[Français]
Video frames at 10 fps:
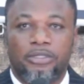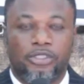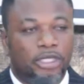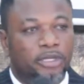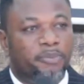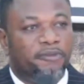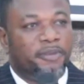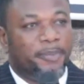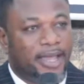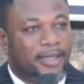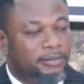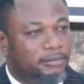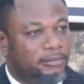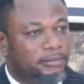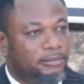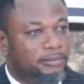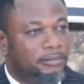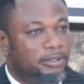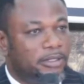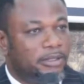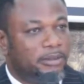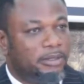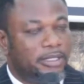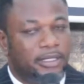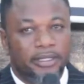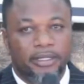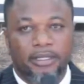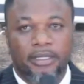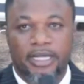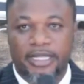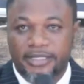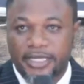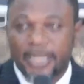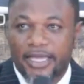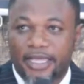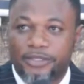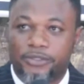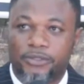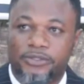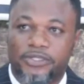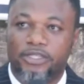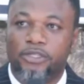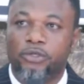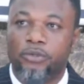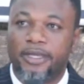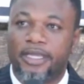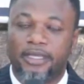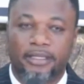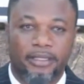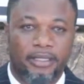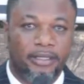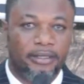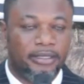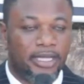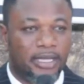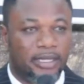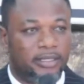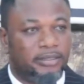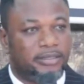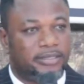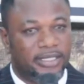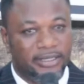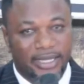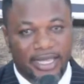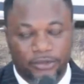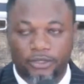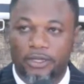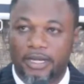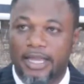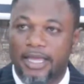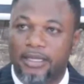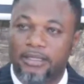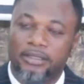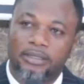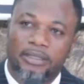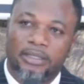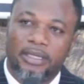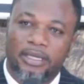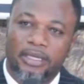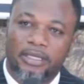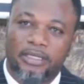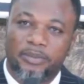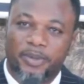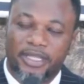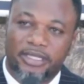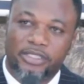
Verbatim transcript: je ne pouvais pas euh, laisser la question se diluer dans cette lenteur-là, euh, qui peut être